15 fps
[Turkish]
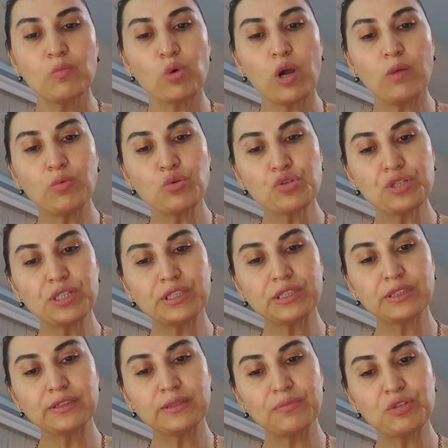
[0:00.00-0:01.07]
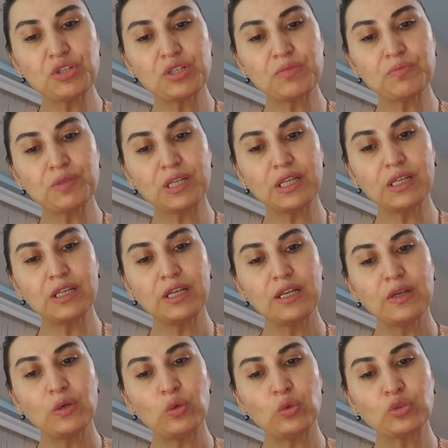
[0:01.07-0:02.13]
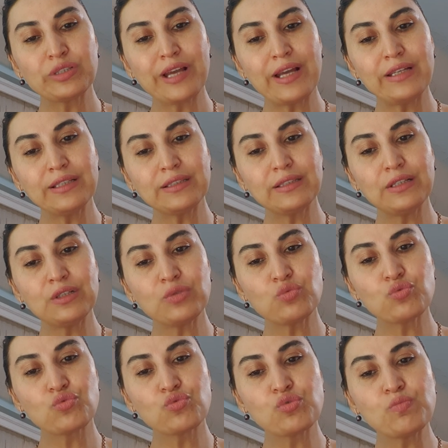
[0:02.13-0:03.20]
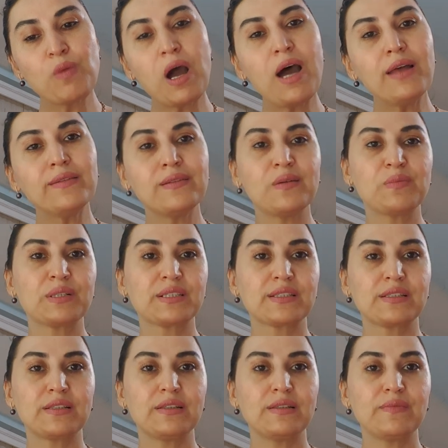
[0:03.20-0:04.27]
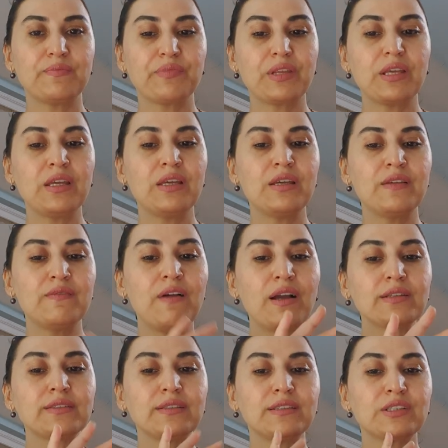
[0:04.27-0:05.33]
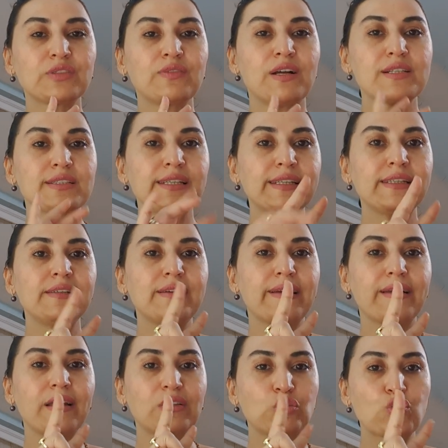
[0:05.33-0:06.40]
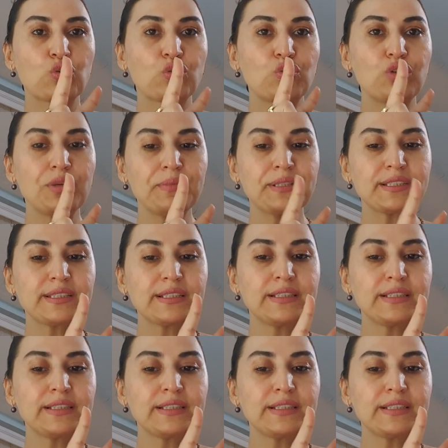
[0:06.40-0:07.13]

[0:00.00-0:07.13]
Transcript: Boğa burçlarına demiştim ki özellikle cuma namazı e, vaktiniz varsa iki rekat şükür namazı